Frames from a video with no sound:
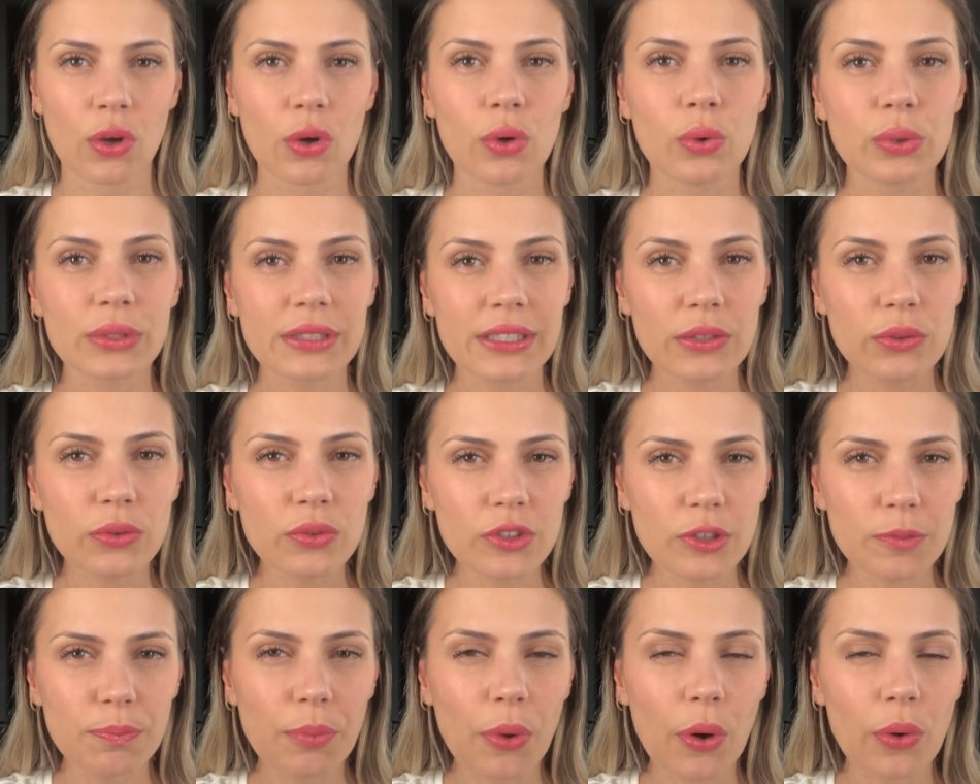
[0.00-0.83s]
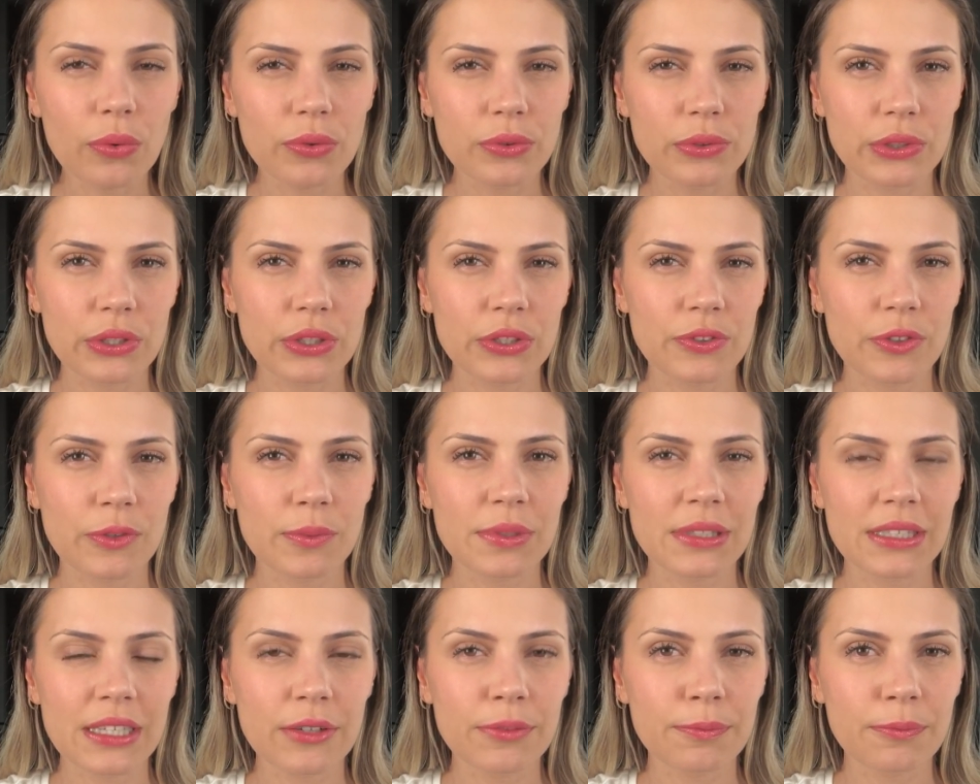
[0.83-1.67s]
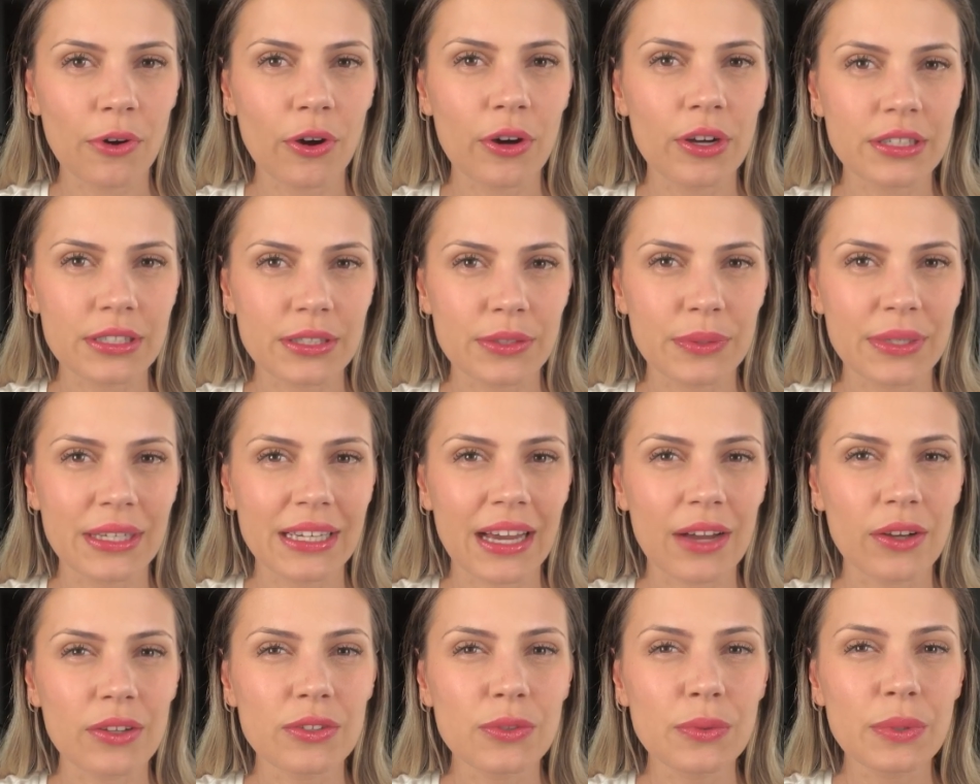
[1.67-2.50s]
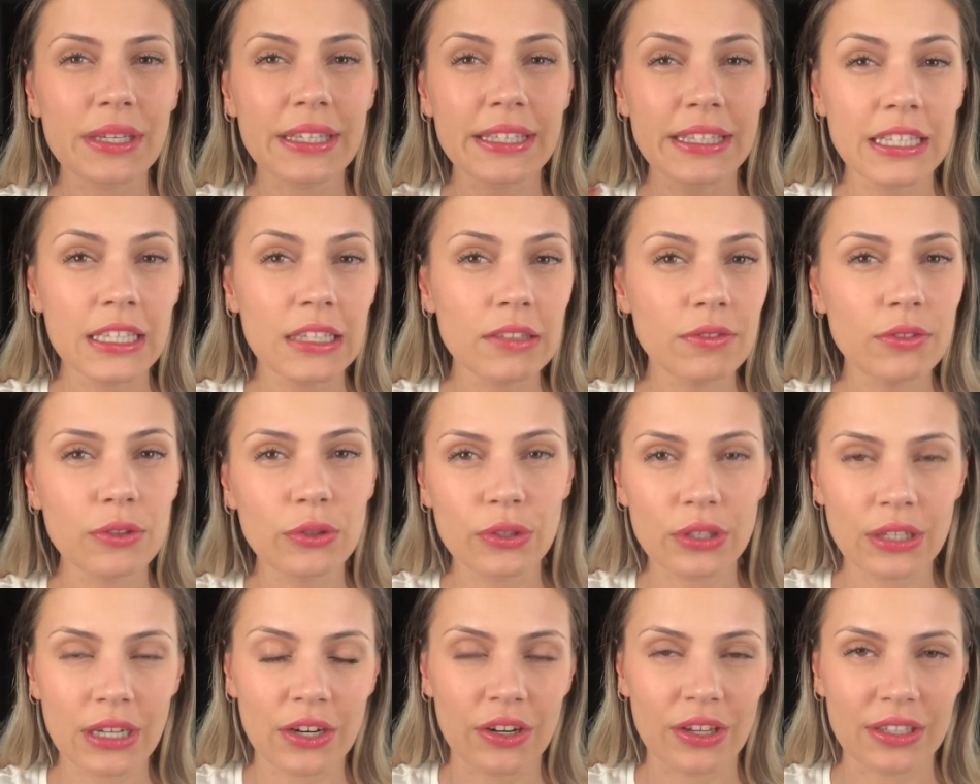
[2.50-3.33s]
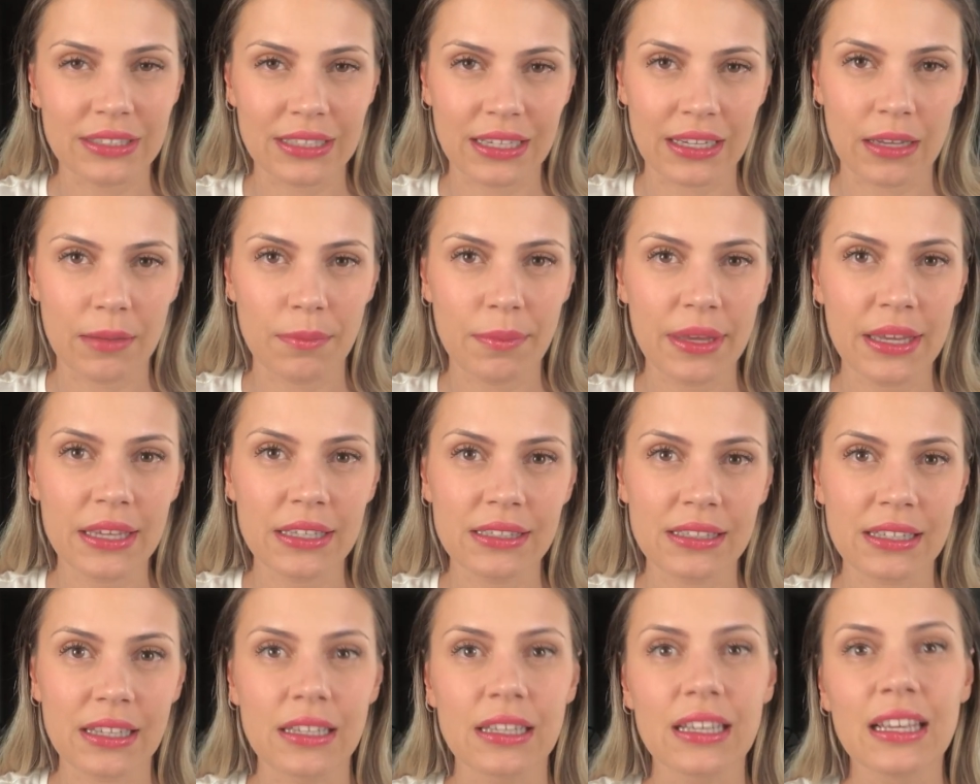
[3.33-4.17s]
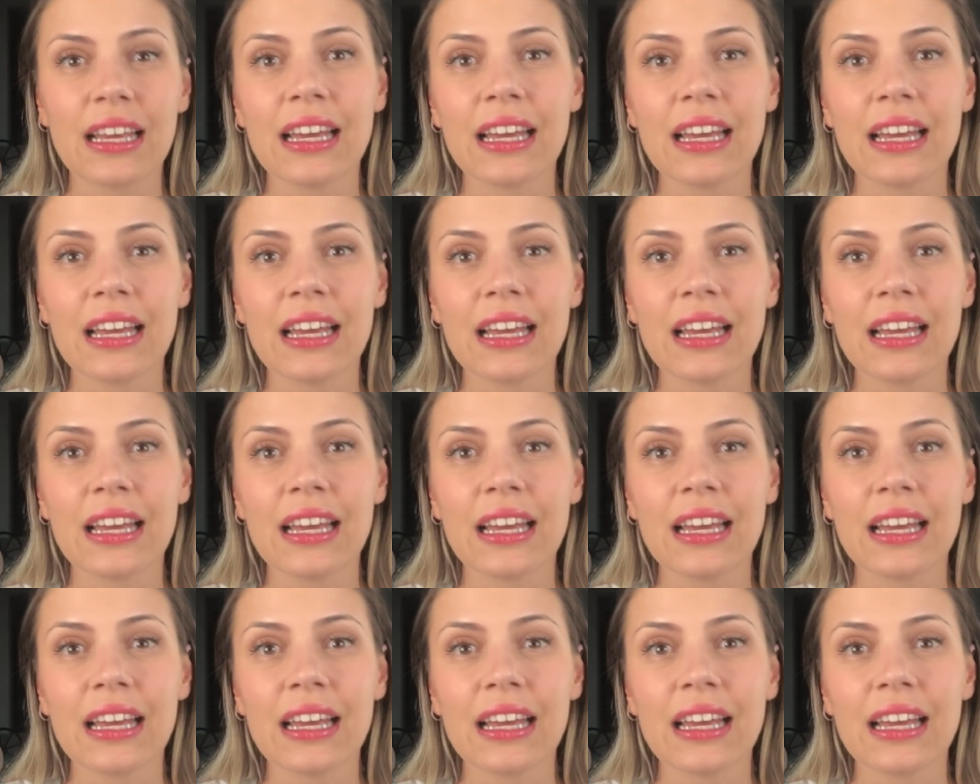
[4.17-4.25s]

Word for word: O segundo ponto que os filmes reforçam e causam equívoco na nossa cabeça